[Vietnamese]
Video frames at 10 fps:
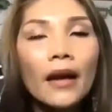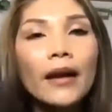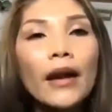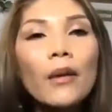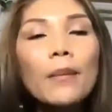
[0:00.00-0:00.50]

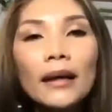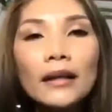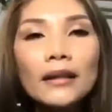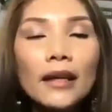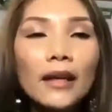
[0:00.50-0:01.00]
nếu mà các
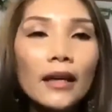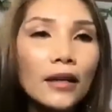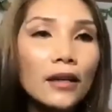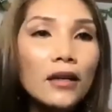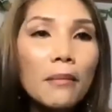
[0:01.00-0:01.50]
chị là
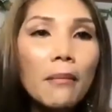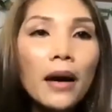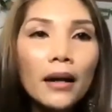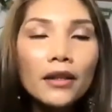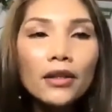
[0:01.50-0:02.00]
những người
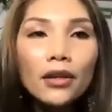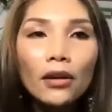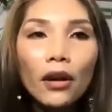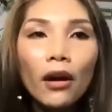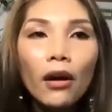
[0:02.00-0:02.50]
mới chưa
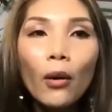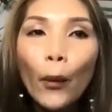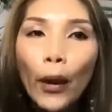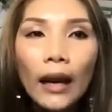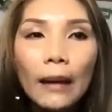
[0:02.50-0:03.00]
có
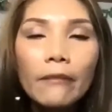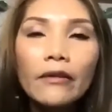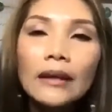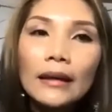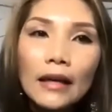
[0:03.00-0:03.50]
quen lắm
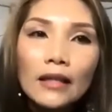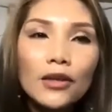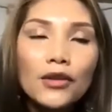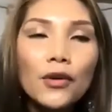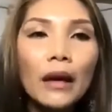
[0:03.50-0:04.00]
với cái cách sử
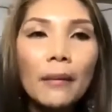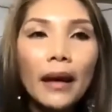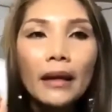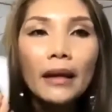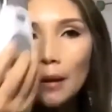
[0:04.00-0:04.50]
dụng cái
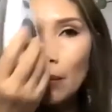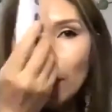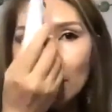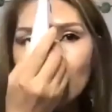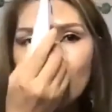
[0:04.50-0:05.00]
máy thì em
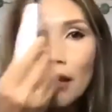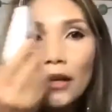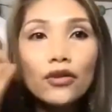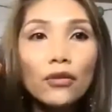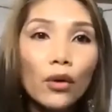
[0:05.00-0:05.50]
khuyên các chị
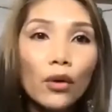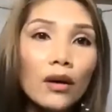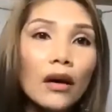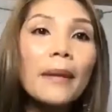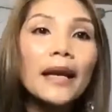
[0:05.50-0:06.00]
nên dùng một
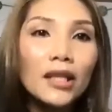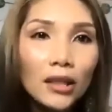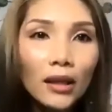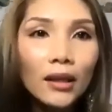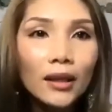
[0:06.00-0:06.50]
nửa mặt
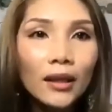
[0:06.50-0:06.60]
trước